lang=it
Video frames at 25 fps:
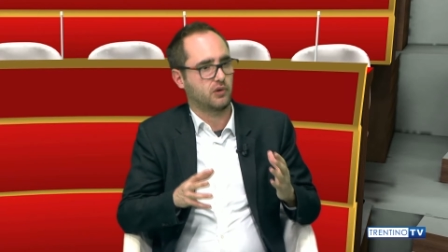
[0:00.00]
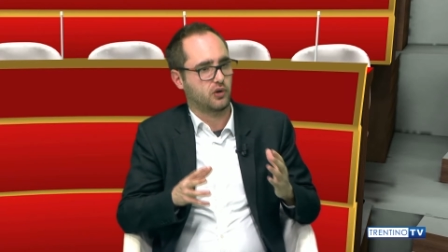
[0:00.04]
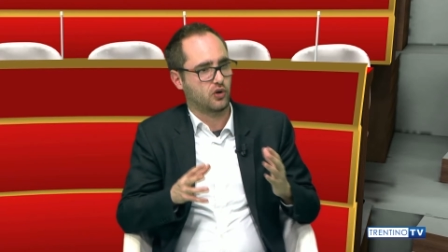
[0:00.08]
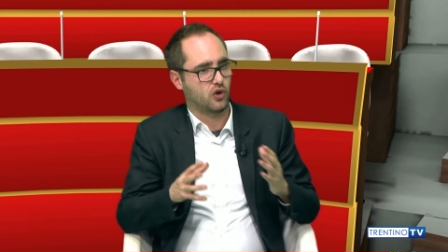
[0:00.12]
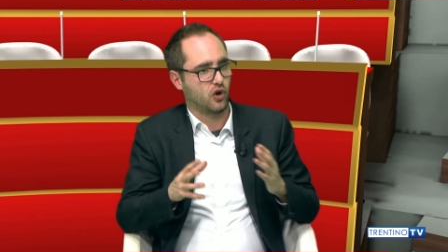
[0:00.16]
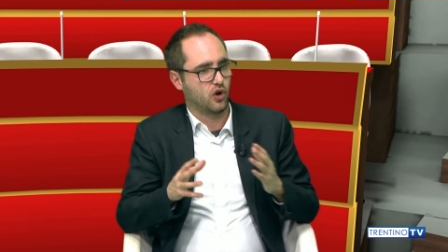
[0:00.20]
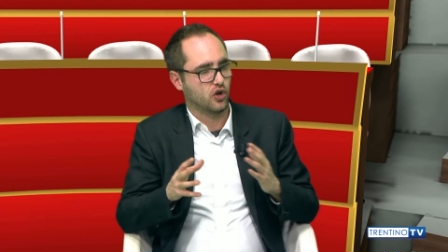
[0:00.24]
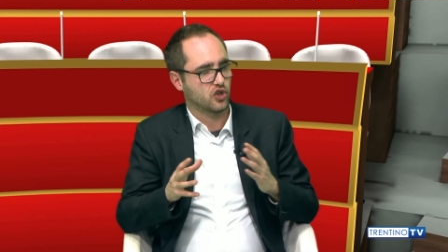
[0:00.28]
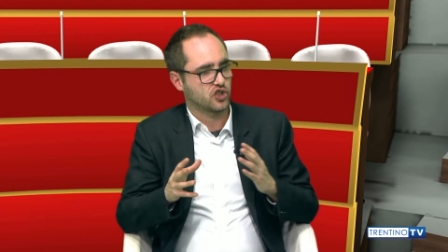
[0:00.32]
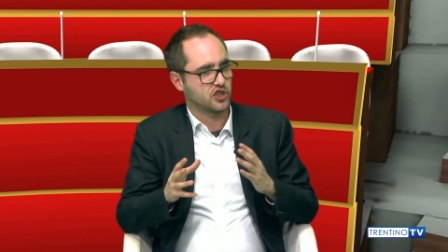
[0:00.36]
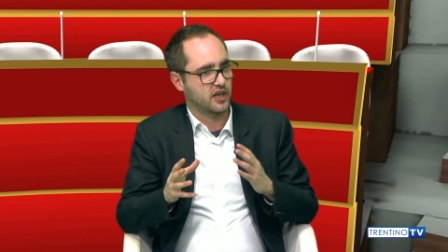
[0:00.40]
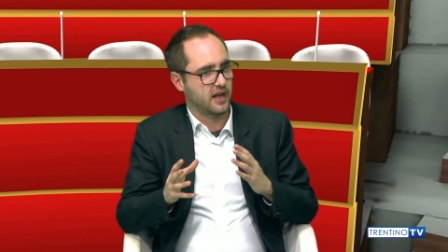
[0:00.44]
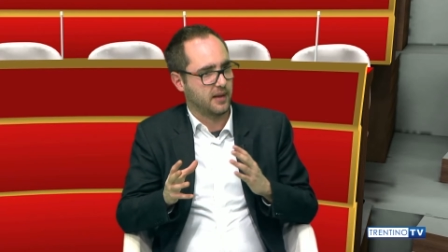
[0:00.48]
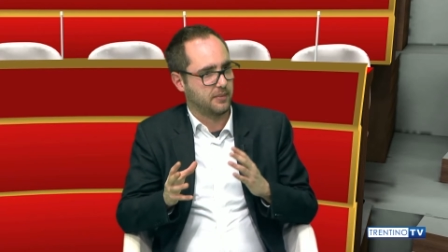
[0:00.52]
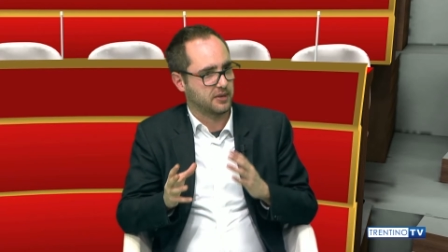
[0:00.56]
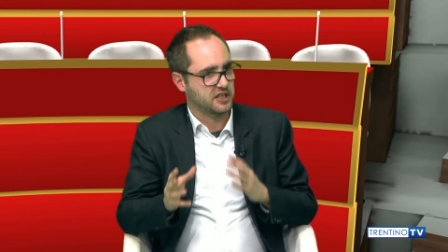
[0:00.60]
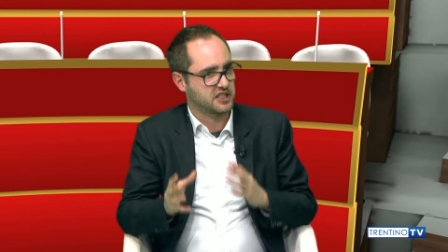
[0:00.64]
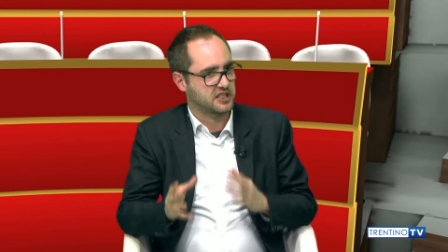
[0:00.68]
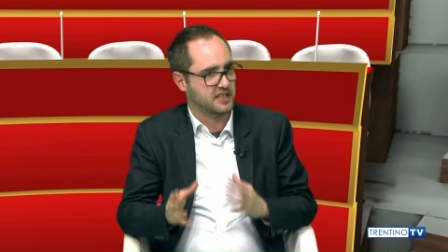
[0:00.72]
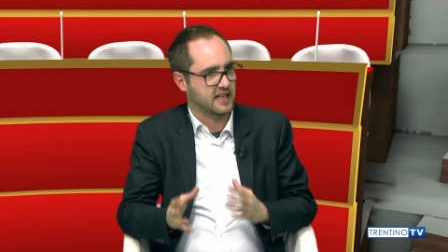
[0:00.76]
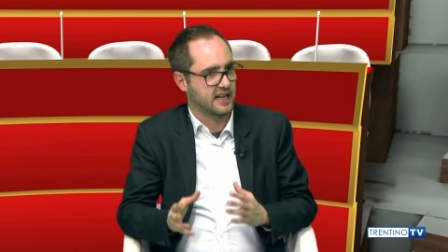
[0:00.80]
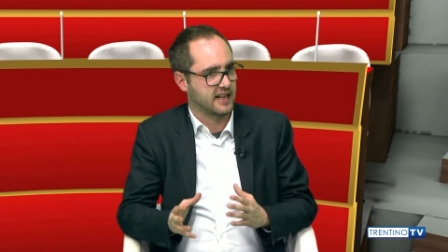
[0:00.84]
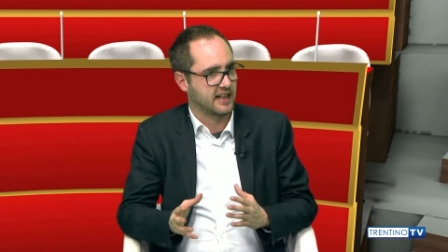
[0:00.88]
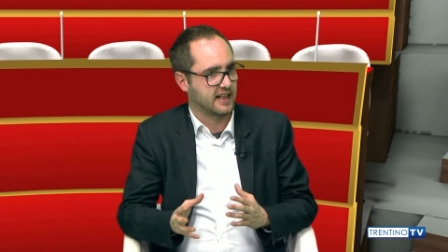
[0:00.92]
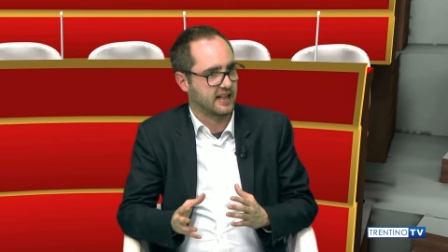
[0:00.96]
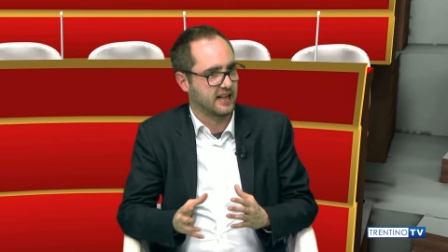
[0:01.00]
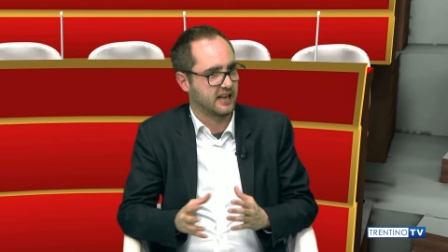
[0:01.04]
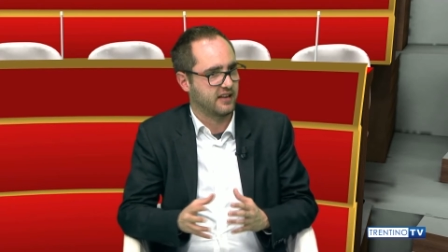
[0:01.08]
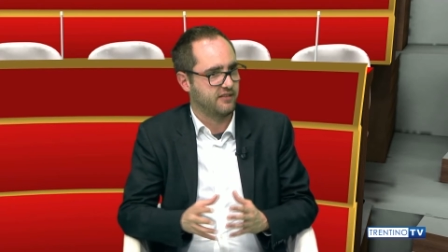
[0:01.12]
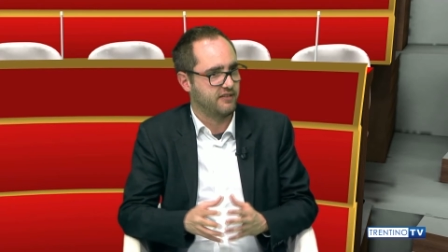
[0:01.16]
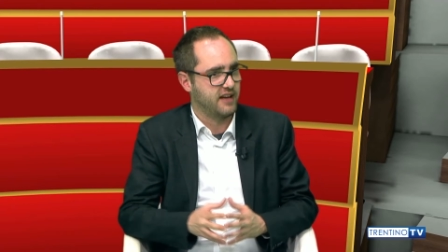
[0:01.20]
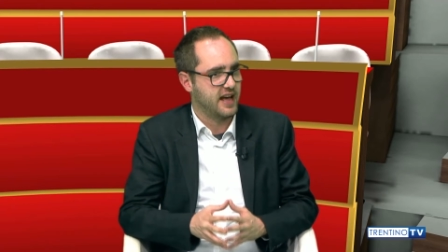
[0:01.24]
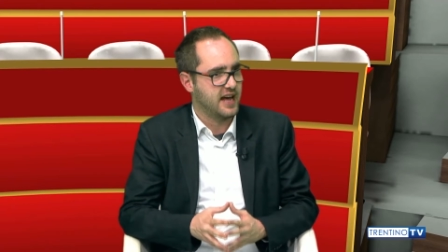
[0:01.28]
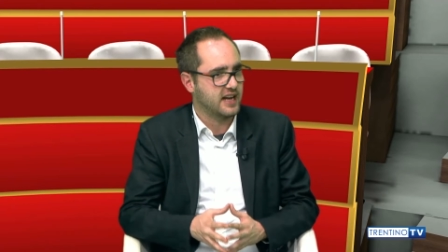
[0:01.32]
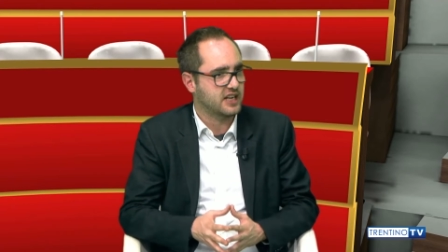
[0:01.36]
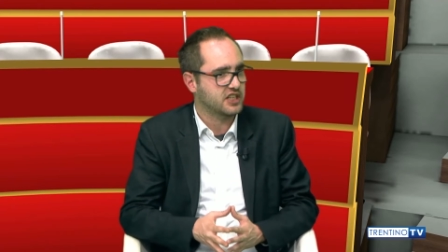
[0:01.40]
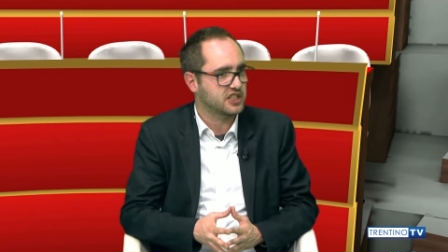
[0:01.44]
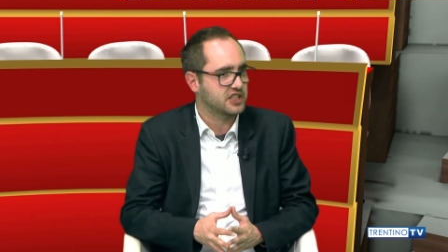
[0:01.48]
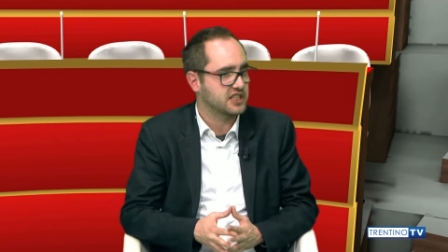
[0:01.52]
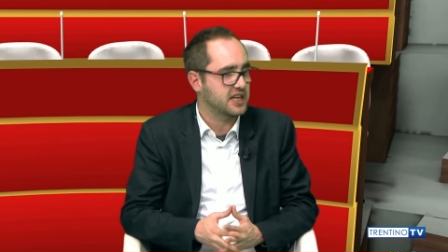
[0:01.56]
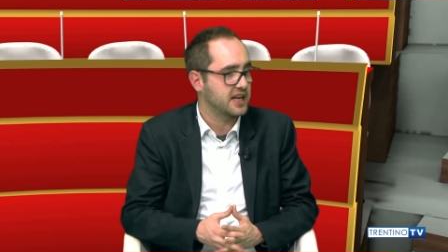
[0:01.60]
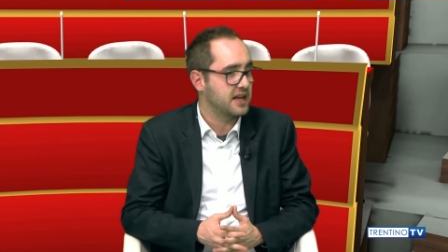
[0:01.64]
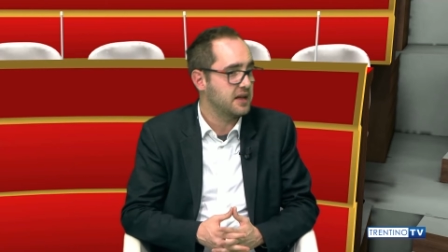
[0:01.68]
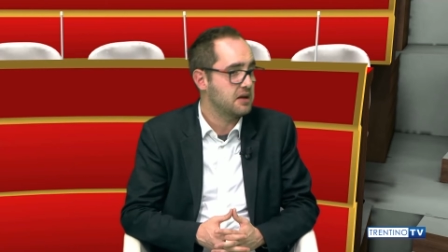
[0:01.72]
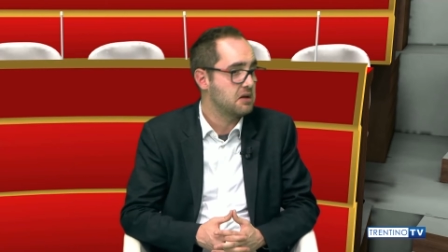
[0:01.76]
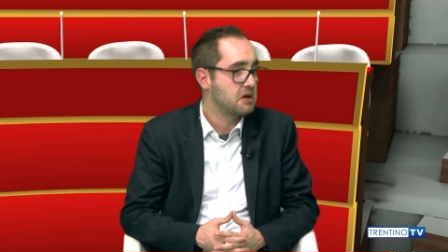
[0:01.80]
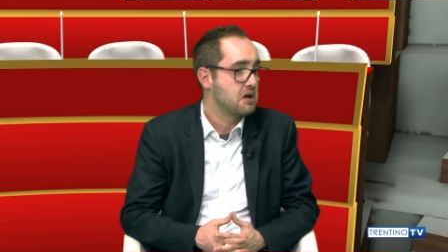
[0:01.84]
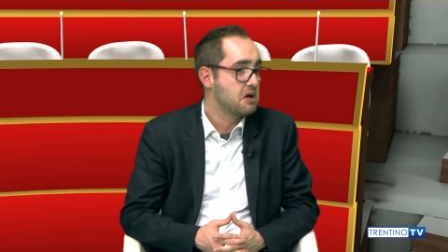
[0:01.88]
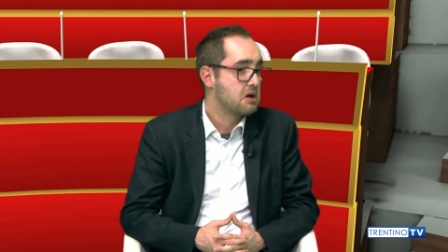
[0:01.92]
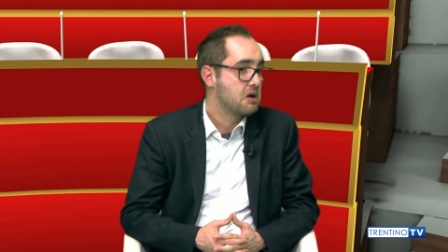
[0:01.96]
cose abbastanza
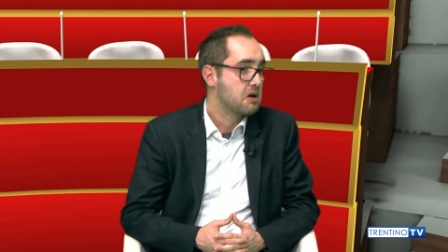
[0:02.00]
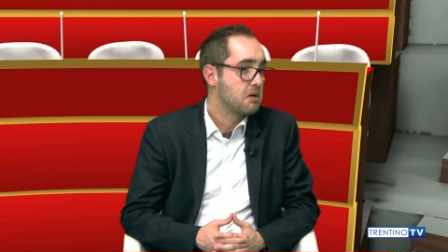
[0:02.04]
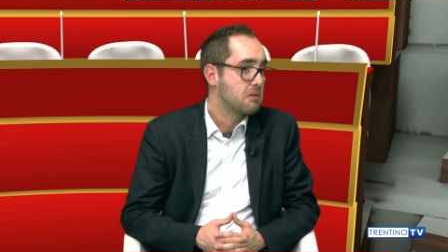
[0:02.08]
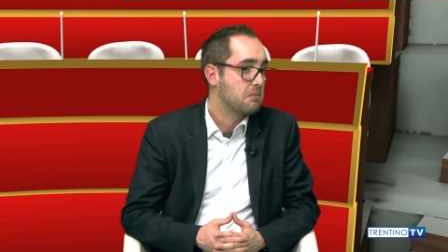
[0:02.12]
diverse,